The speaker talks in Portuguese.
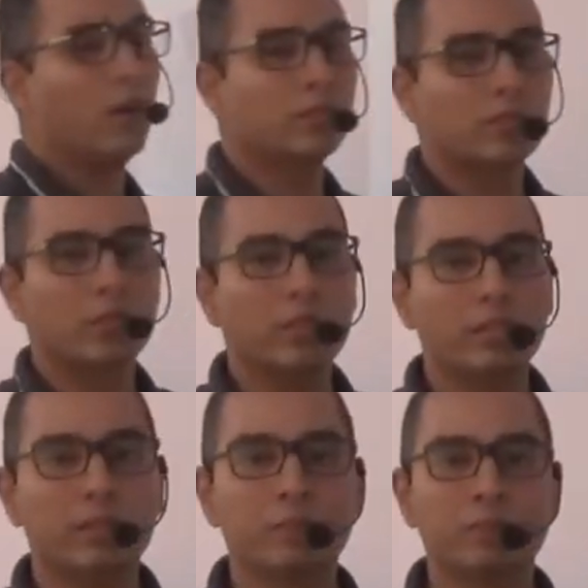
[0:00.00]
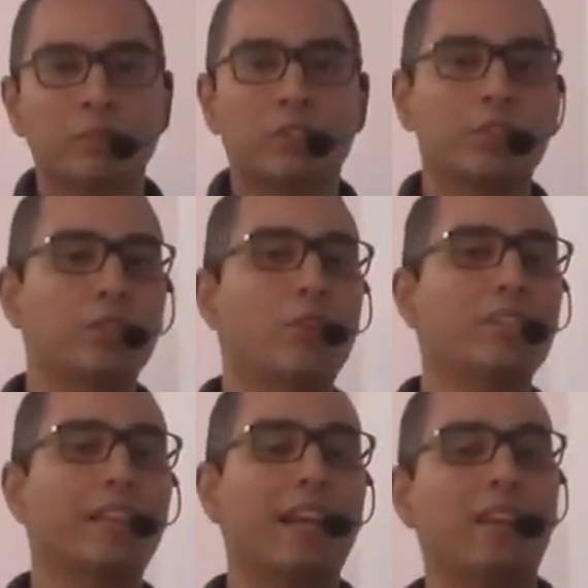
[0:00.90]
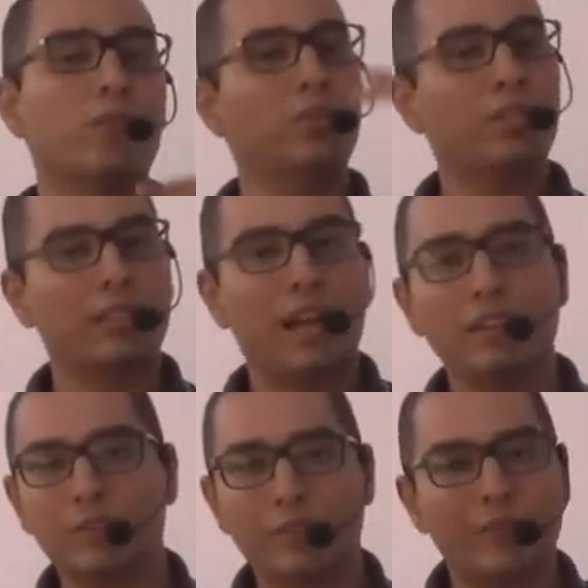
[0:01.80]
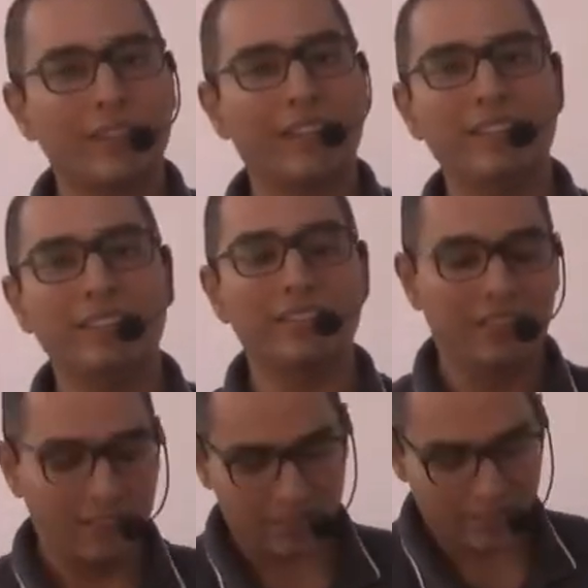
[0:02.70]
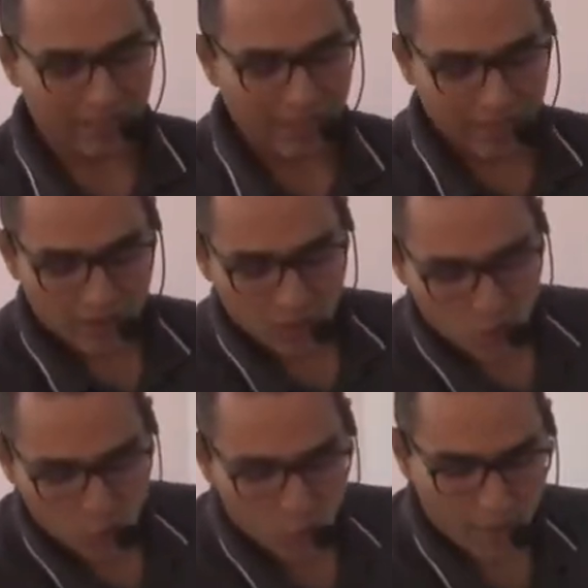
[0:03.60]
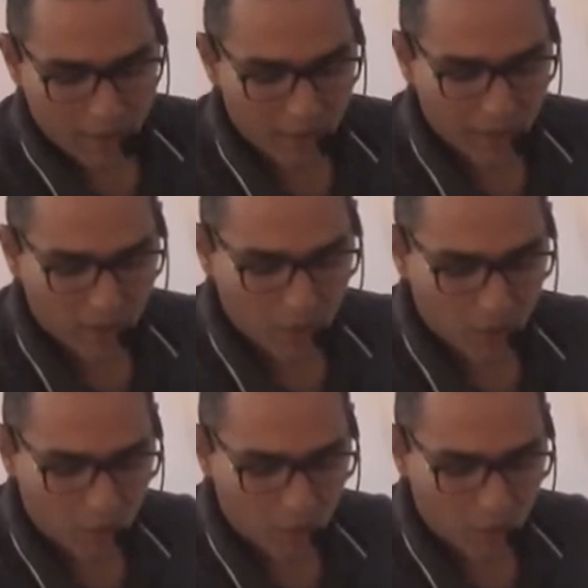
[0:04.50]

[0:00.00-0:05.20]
dos senhores, se os senhores querem um estado diferente, se querem uma